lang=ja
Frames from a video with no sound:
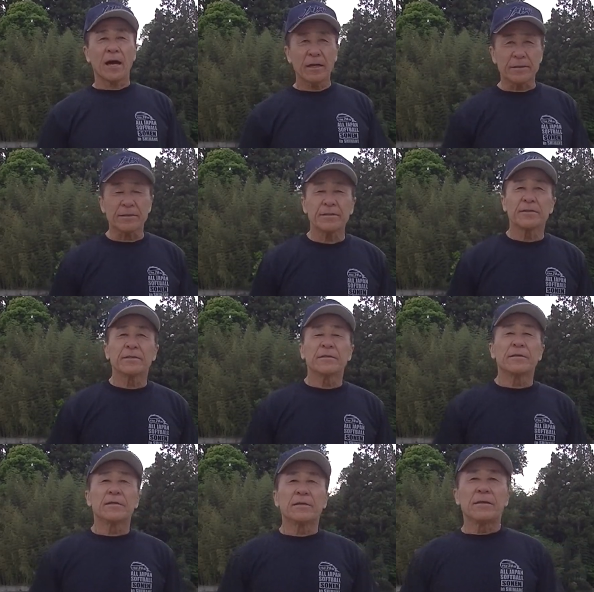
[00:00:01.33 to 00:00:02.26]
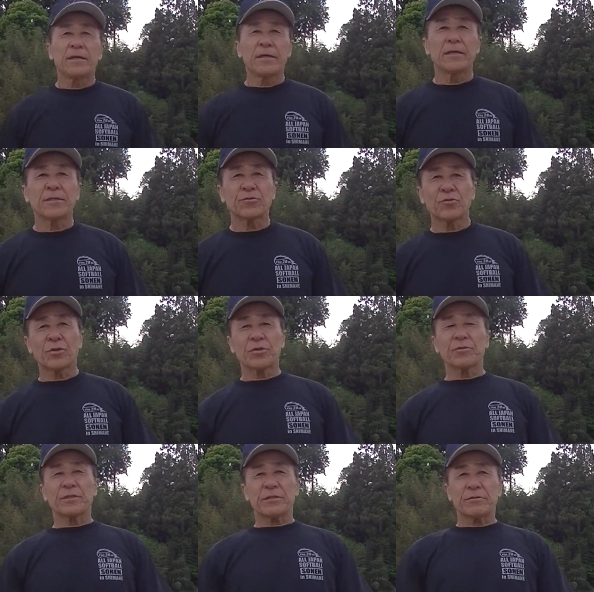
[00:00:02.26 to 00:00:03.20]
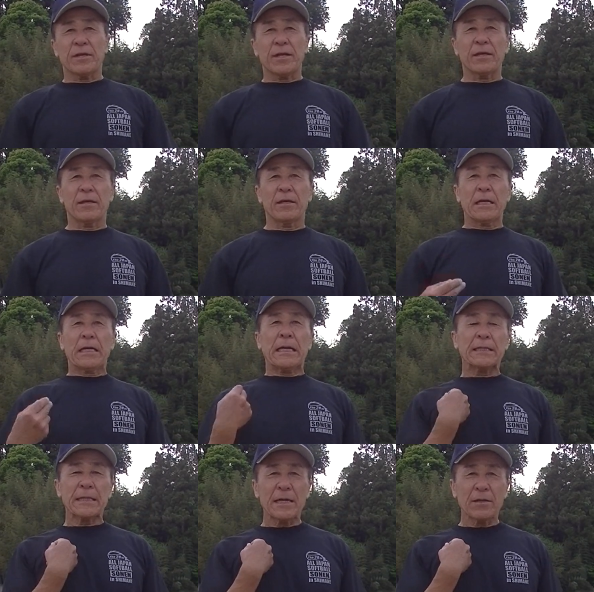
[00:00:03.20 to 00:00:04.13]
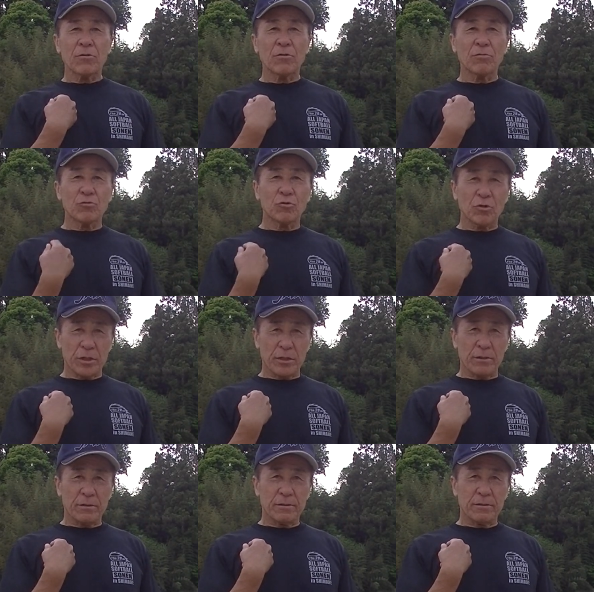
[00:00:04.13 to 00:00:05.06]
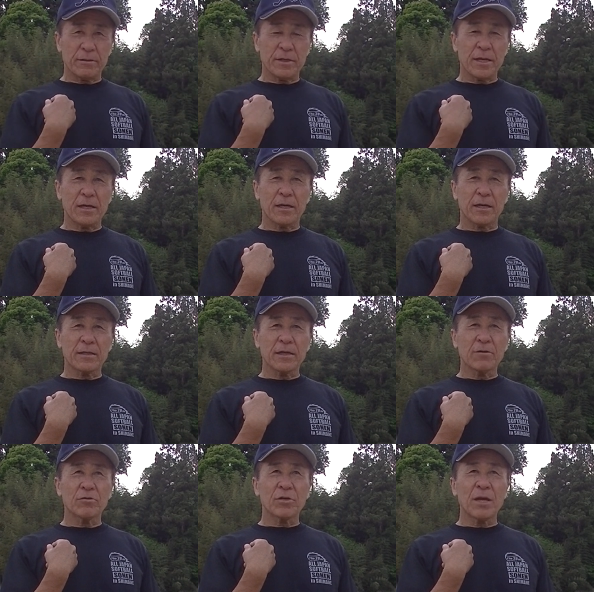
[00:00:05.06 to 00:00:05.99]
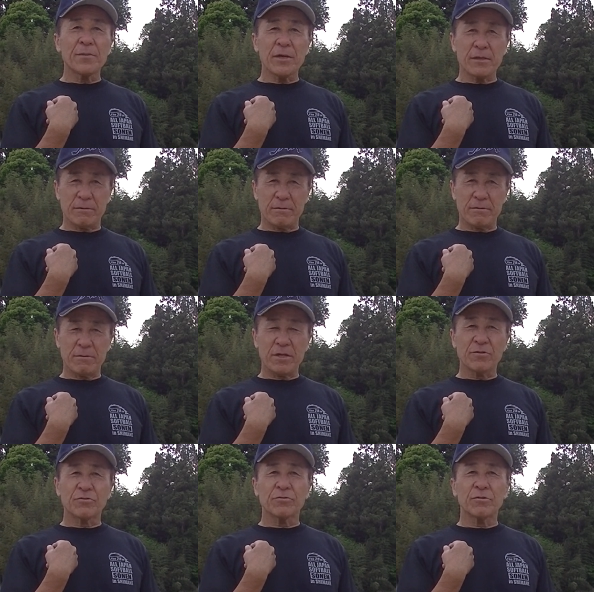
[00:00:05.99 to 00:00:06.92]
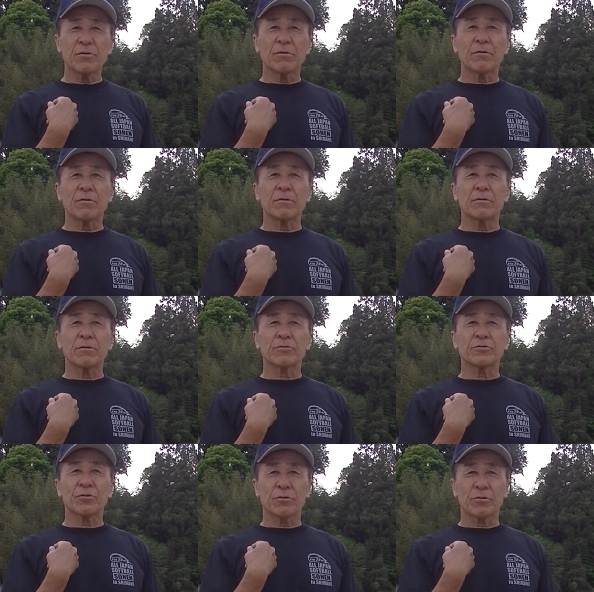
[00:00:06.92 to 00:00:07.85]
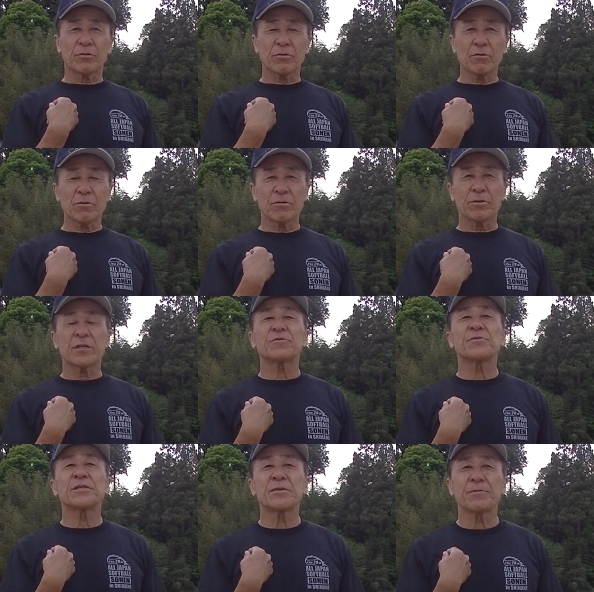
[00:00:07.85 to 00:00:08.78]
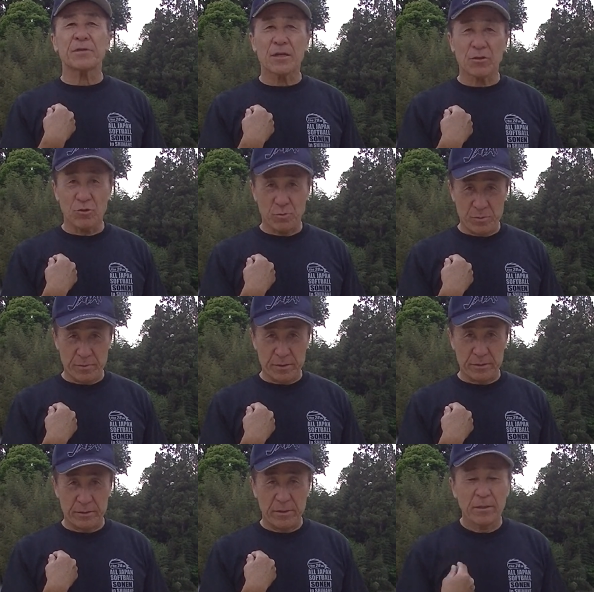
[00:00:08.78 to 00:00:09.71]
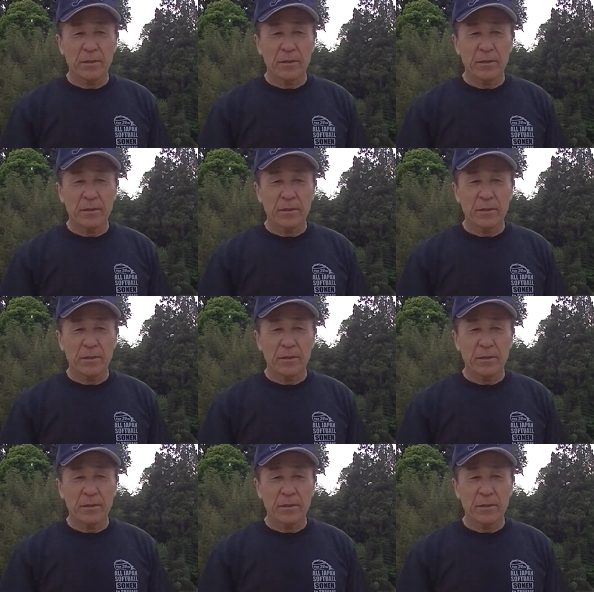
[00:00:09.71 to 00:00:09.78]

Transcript: はい、えー、それではですね、え型の動きで型のためっていうのをちょっと説明してみたいと思います、